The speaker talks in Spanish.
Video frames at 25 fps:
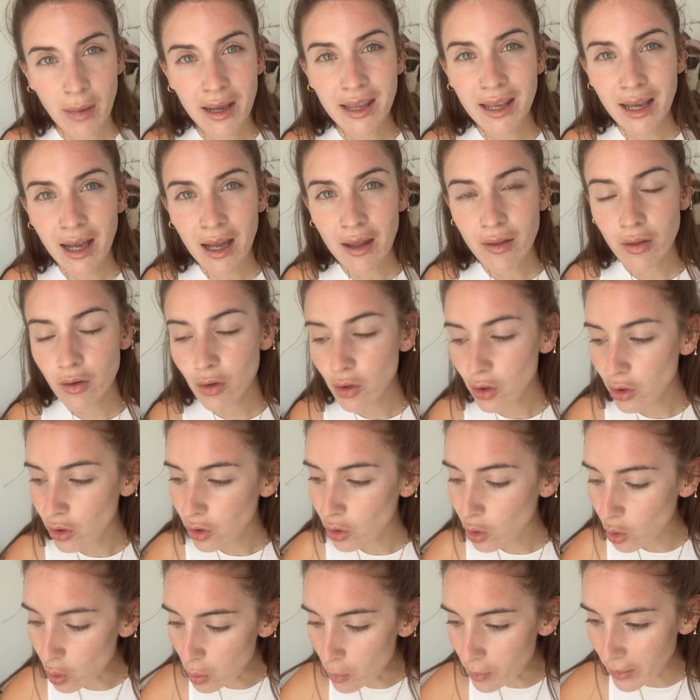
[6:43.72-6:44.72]
me ha
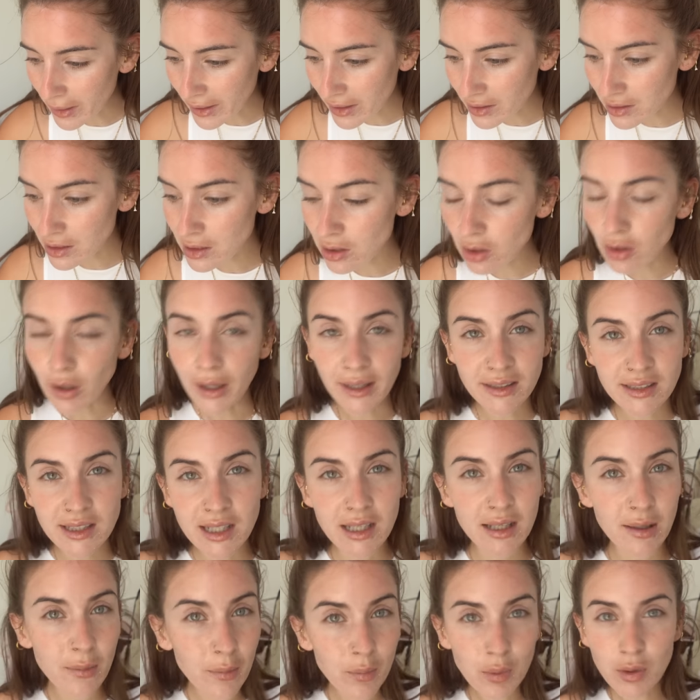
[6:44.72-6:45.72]
llegado un paquetito,
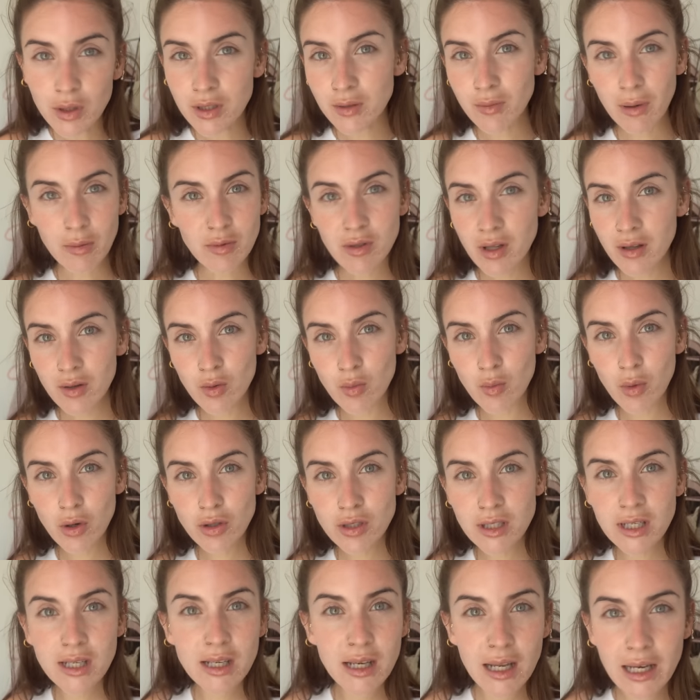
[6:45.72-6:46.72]
así que pues vamos a hacer un
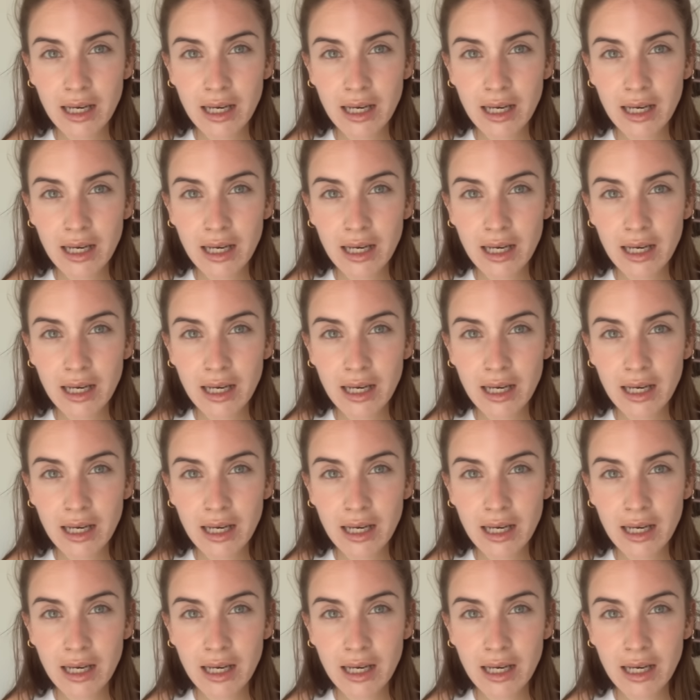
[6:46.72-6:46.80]
boxing,